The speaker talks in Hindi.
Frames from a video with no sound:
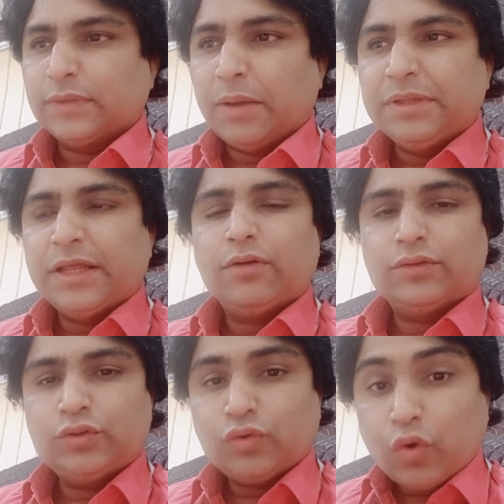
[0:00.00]
अभी देखो
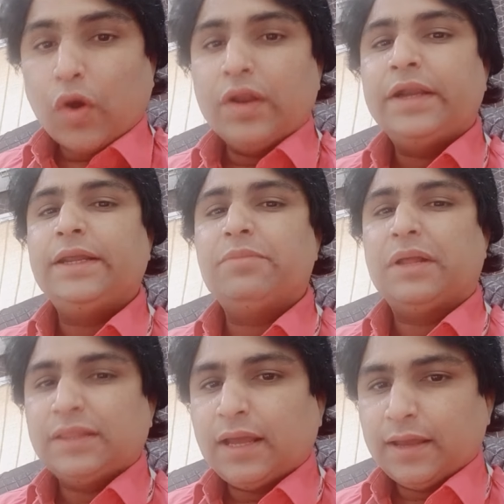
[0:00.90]
जो क्वालिटी
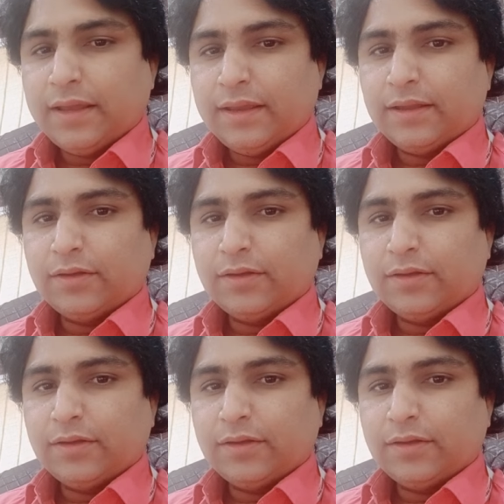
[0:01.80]
बंदा है